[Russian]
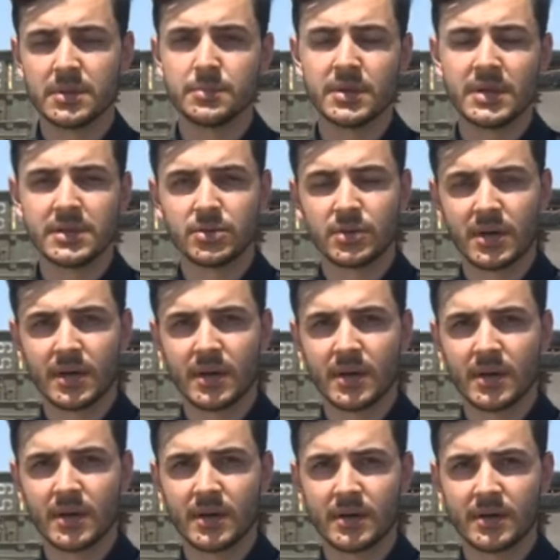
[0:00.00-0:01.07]
Были
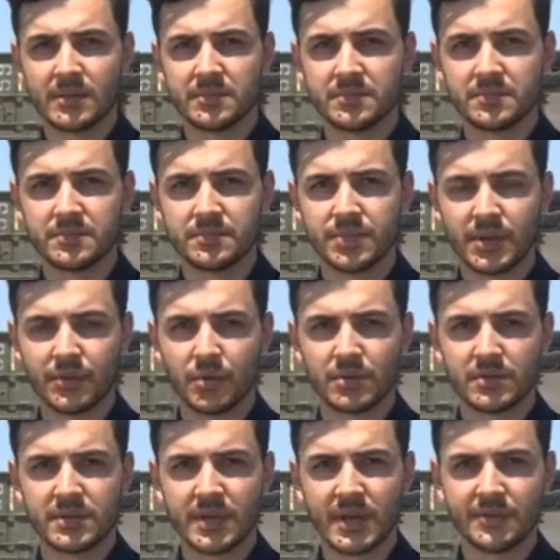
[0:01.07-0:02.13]
только
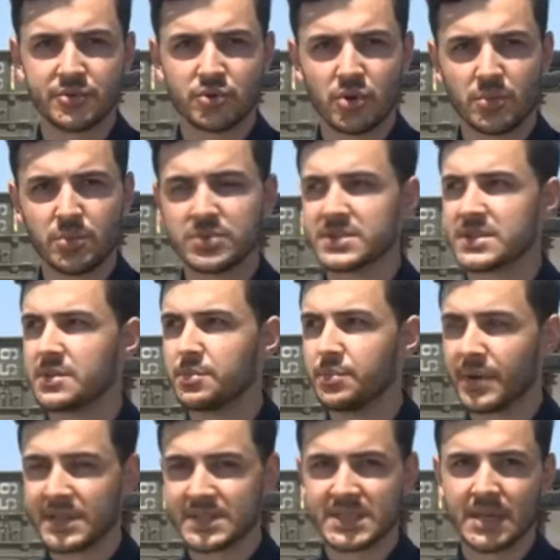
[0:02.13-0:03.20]
перевернутый автобус,
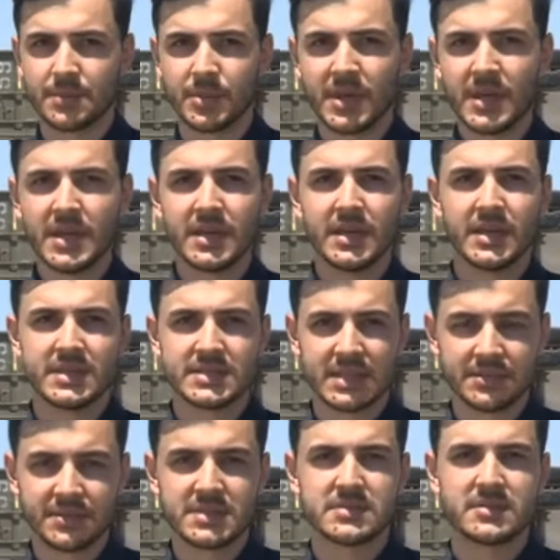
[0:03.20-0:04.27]
прицеп. И,
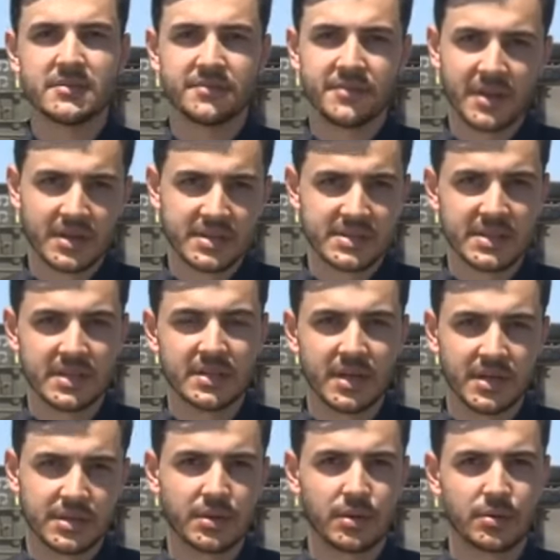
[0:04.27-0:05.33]
соответственно, версия
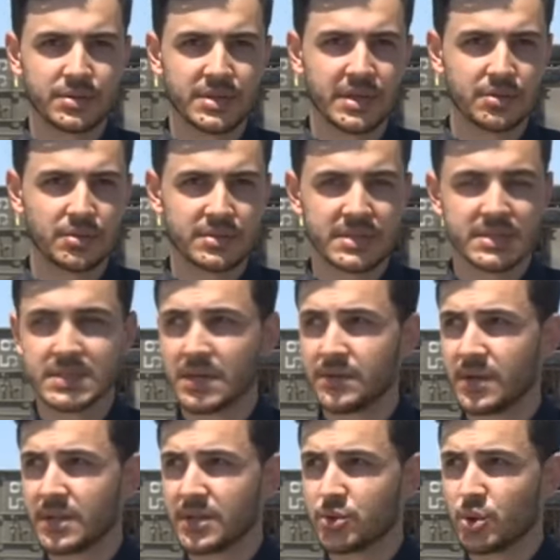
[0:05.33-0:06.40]
некоторых людей, которые здесь
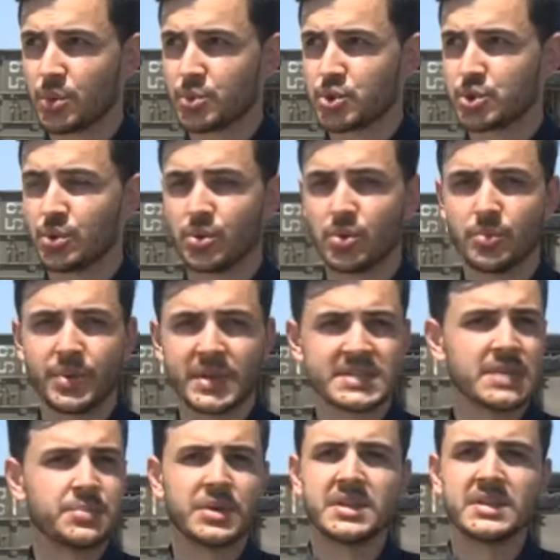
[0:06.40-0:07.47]
заявляют о том, что
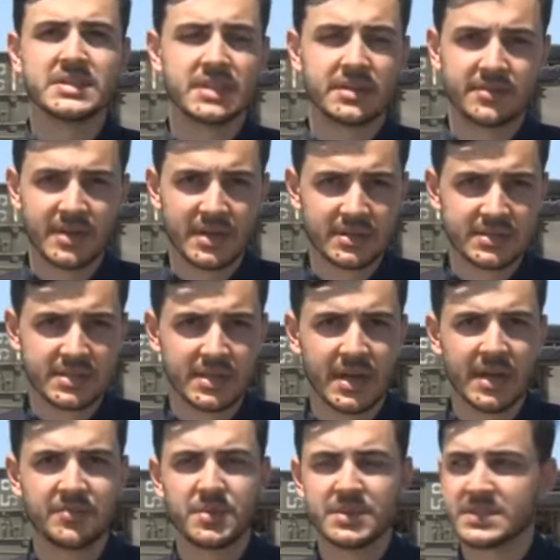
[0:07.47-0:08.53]
прицеп и не срывался,
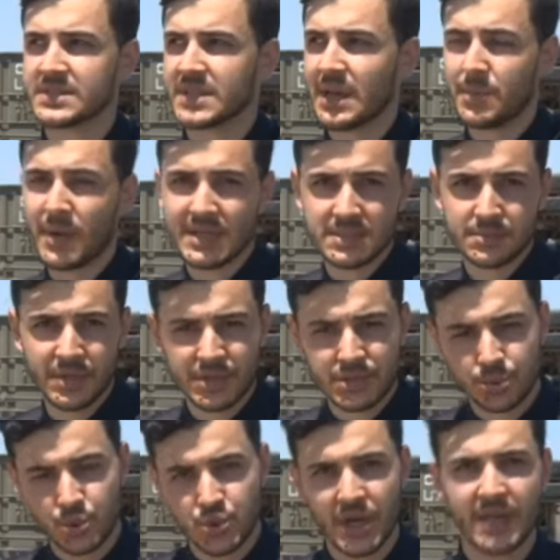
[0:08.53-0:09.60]
а вместе с КАМАЗом они
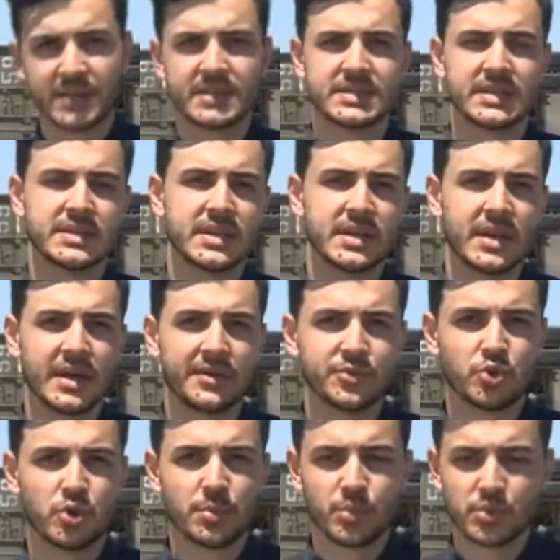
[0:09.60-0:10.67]
случайно задели
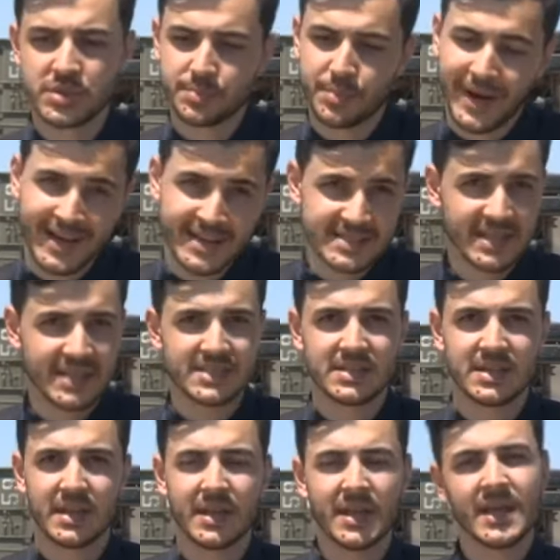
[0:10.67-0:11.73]
автобус по
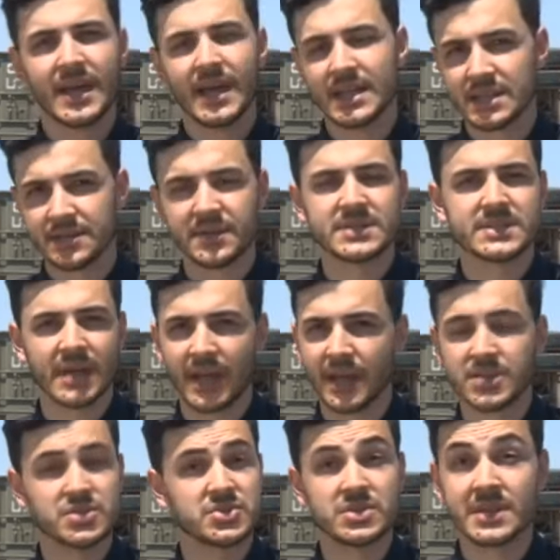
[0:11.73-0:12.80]
касательной, эта версия,
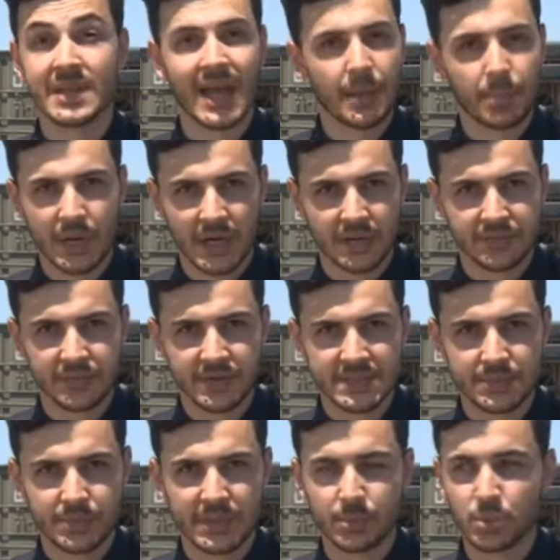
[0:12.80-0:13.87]
конечно же, не
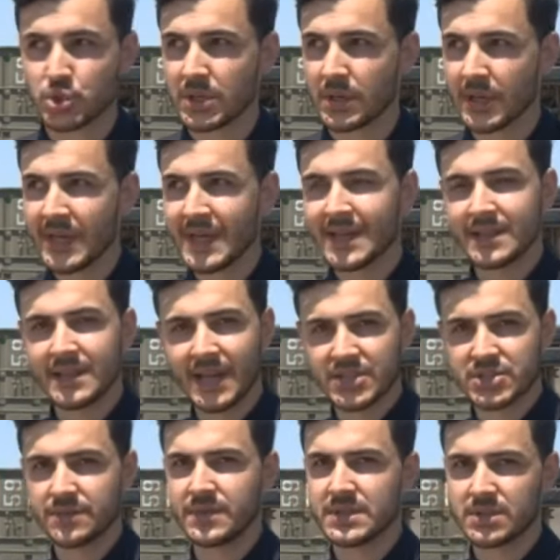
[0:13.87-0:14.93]
оправдывается. Потому что
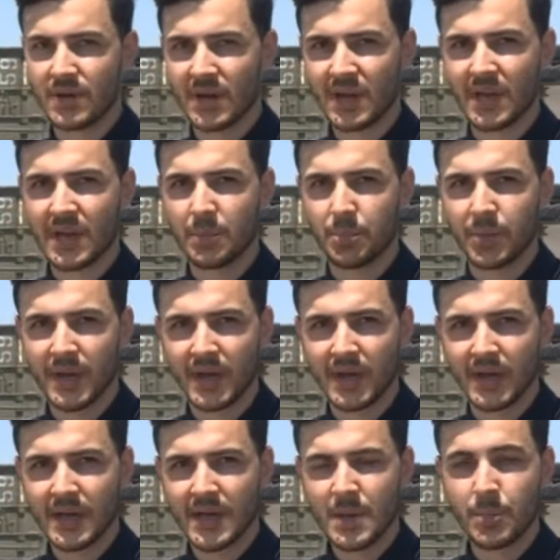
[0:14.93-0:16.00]
даже визуально
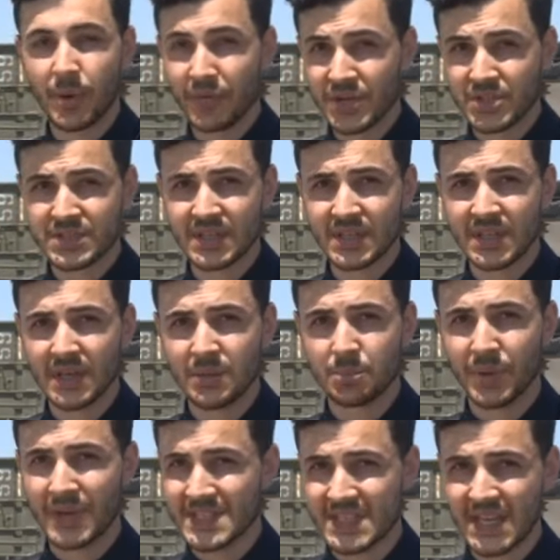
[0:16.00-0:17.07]
по повреждениям
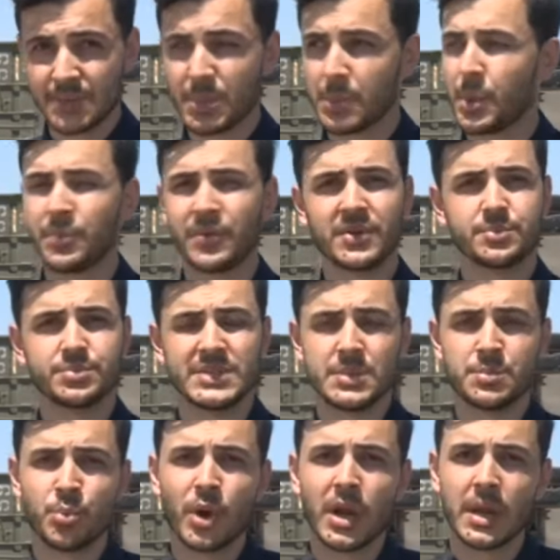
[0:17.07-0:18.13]
прицепа, по,
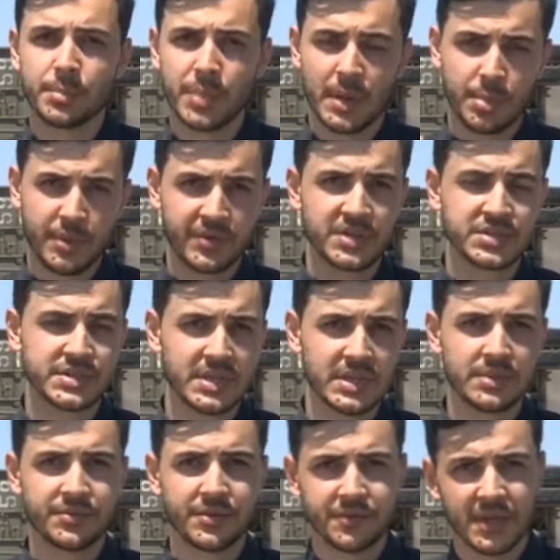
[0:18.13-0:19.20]
тем более по
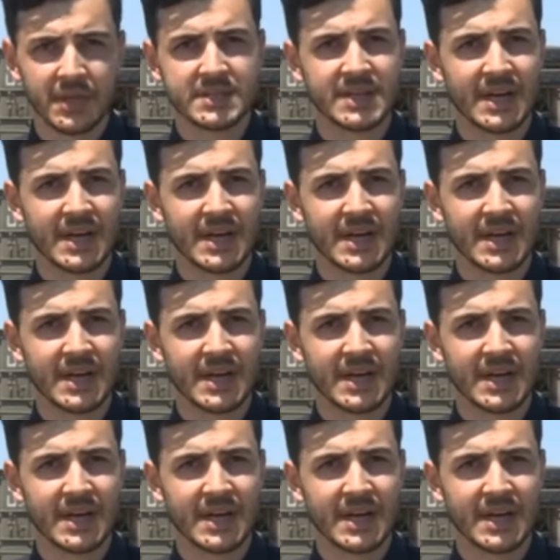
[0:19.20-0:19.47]
повреждениям вы видите